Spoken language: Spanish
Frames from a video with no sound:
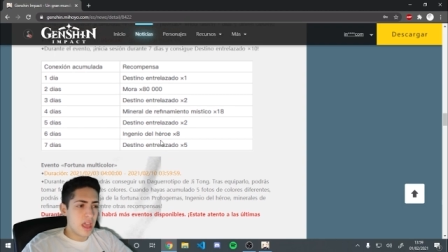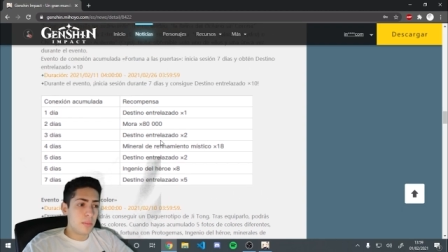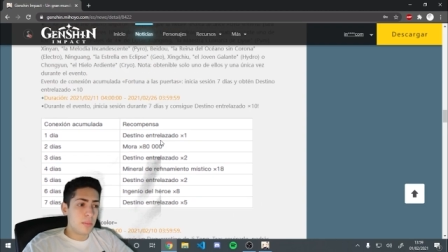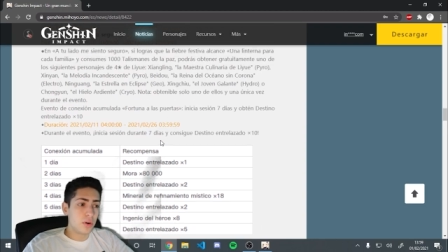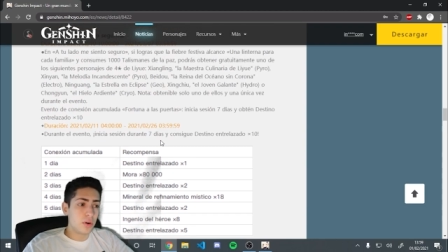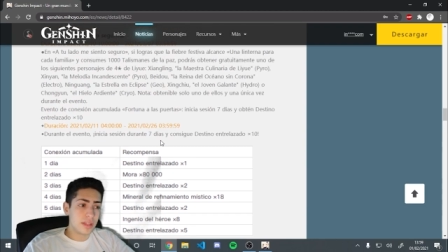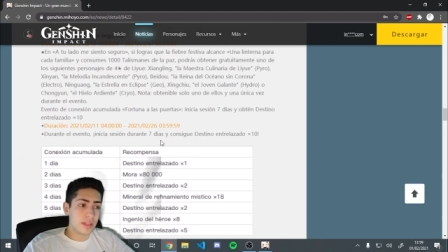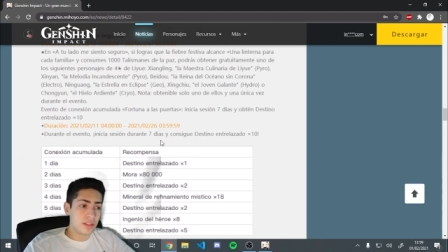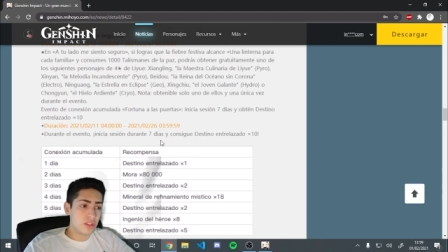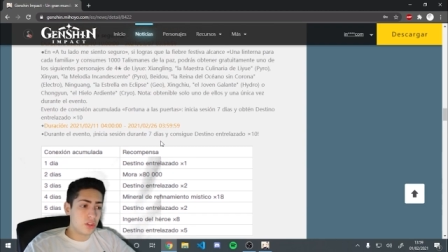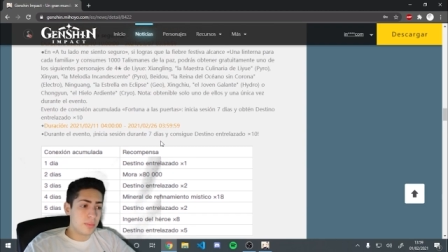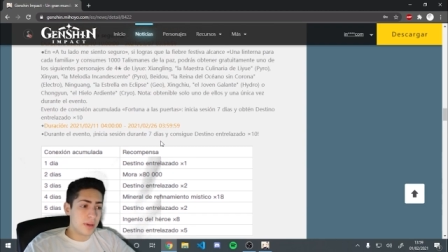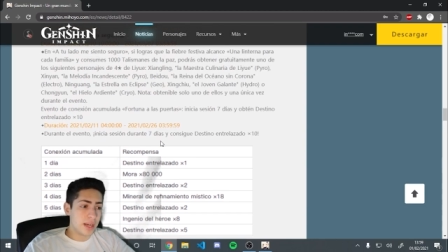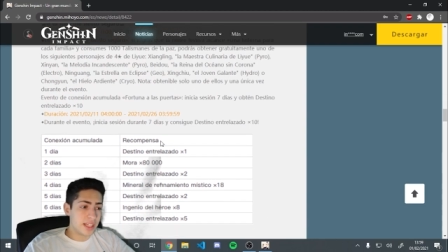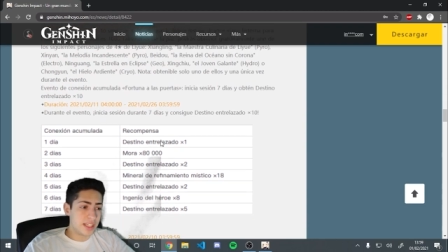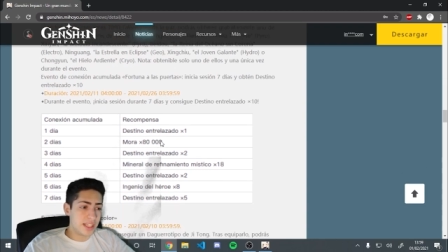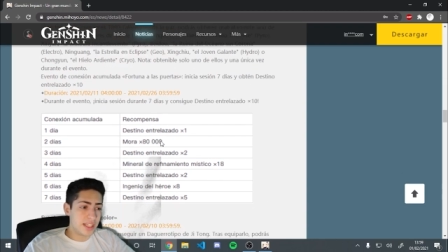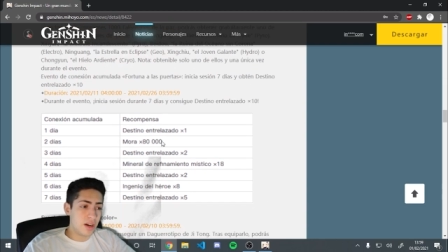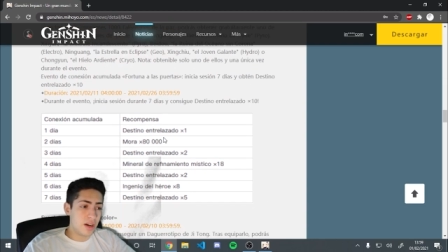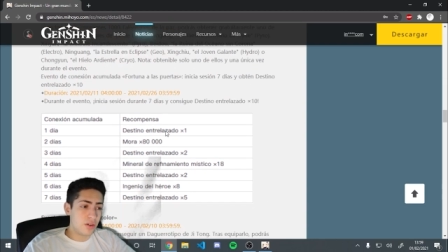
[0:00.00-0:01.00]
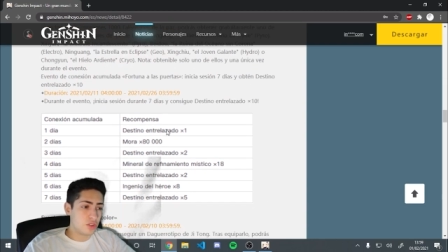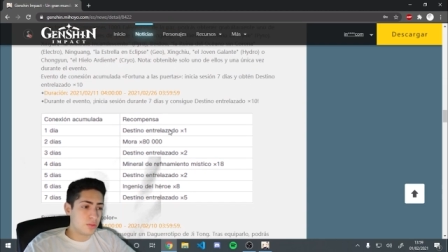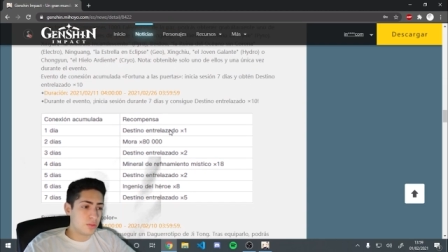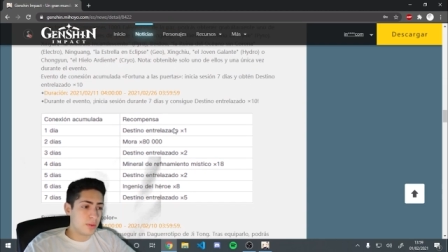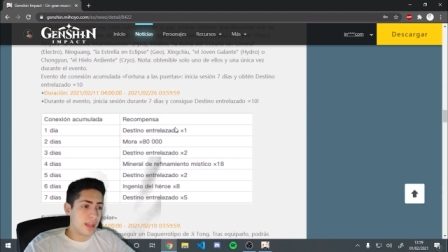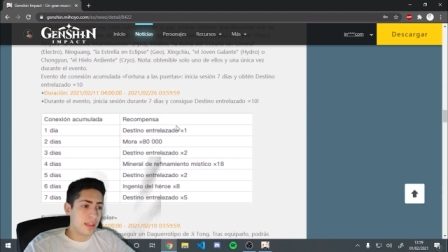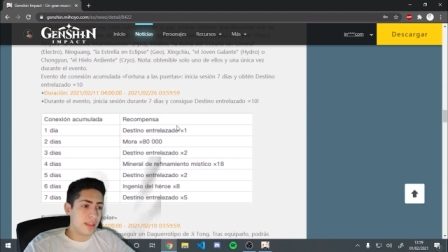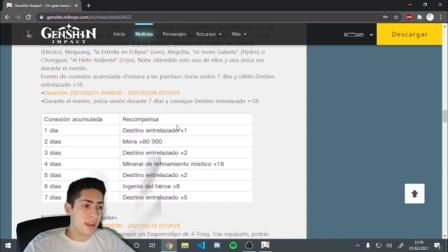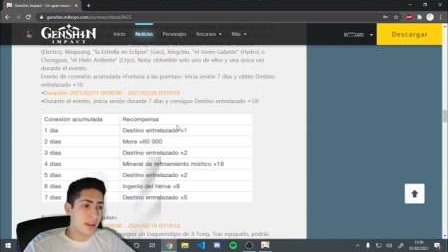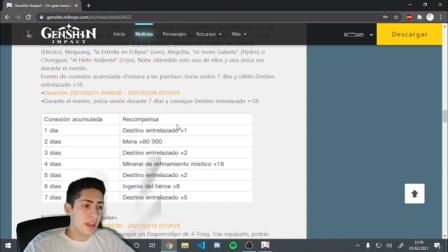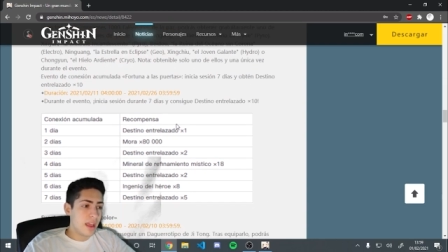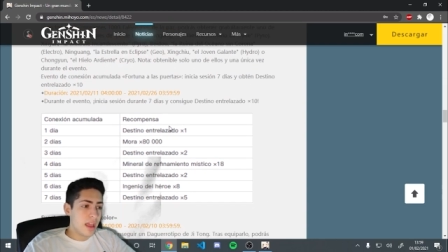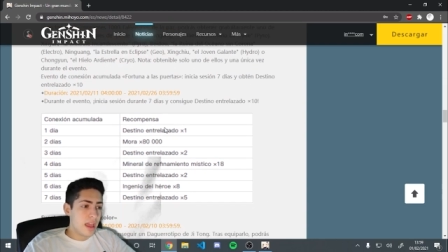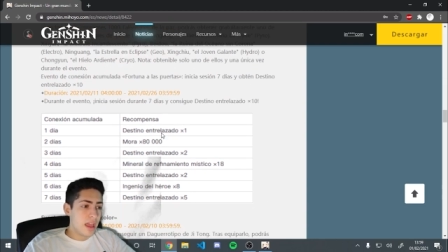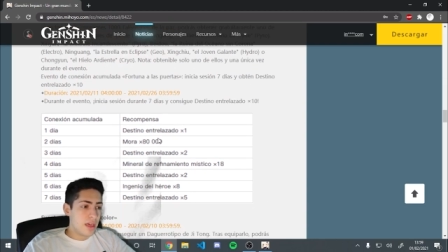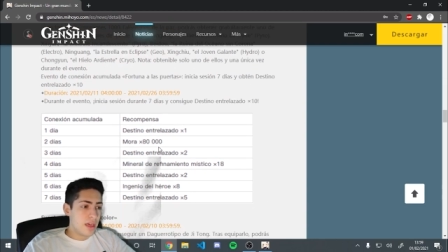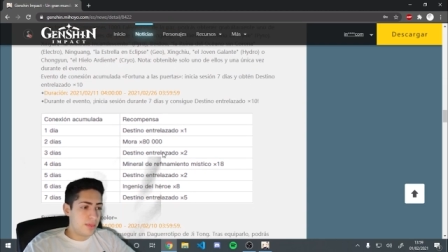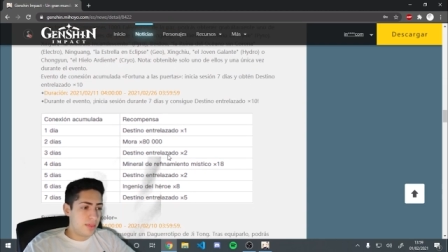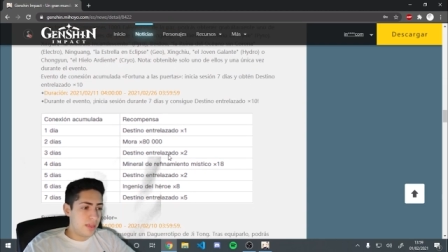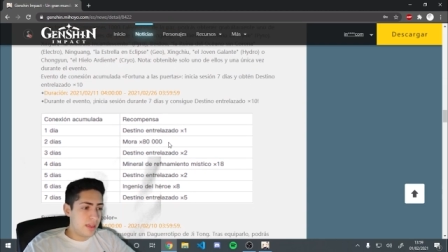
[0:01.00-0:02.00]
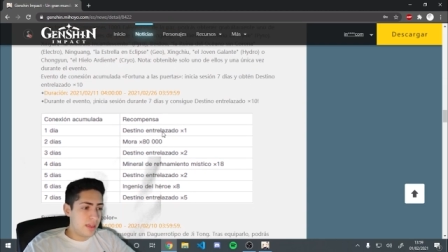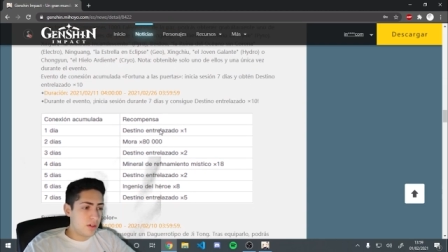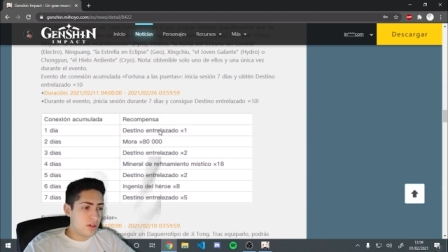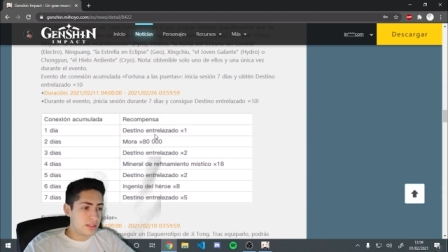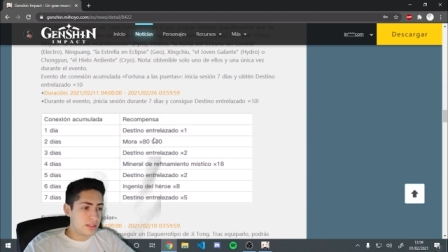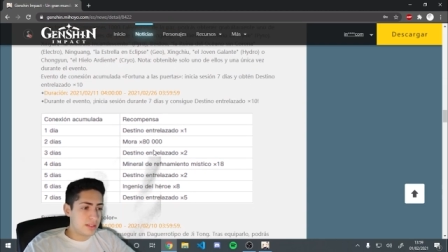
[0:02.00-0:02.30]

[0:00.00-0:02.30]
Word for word: Por tanto, para Xiao nos van a dar 5